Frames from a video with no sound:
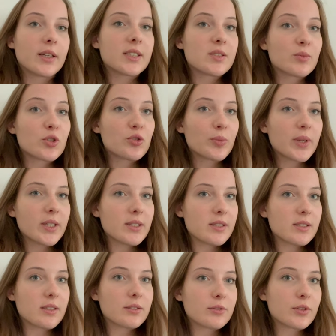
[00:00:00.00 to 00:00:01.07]
Nach diesem Gespräch,
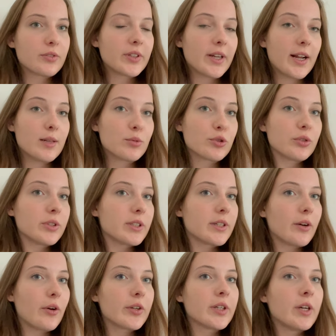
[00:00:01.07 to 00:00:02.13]
das dann ungefähr eine halbe Stunde
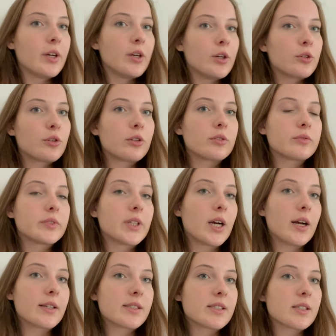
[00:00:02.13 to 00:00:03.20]
dauert, konnten
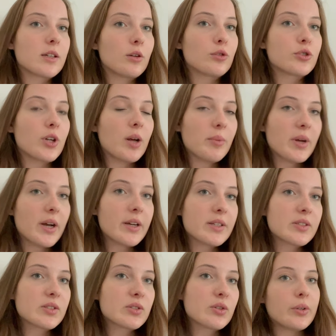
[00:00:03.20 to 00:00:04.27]
wir an sich auch schon
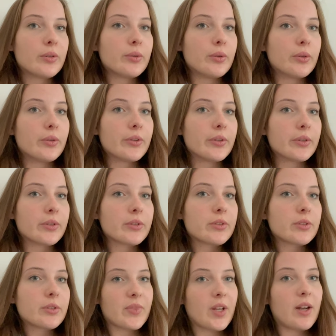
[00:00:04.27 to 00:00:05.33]
abreisen.
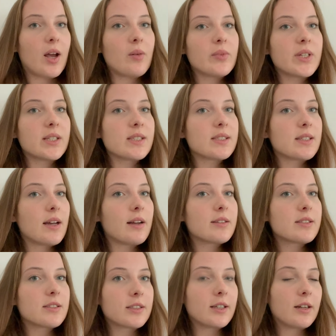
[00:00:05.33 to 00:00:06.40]
Und dann haben wir jetzt
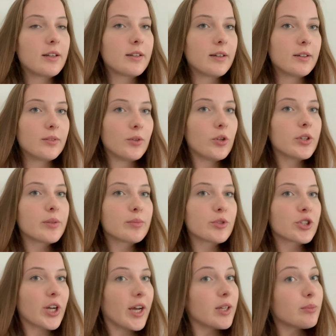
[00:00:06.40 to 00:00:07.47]
nach circa einer Woche
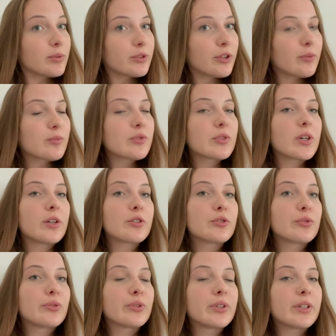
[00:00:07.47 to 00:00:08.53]
Bescheid bekommen sogar
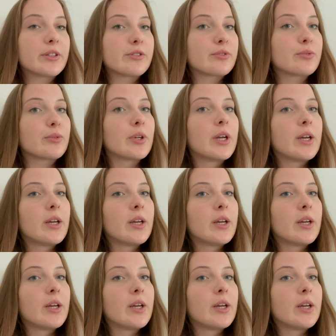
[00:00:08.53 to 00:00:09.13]
schon. Also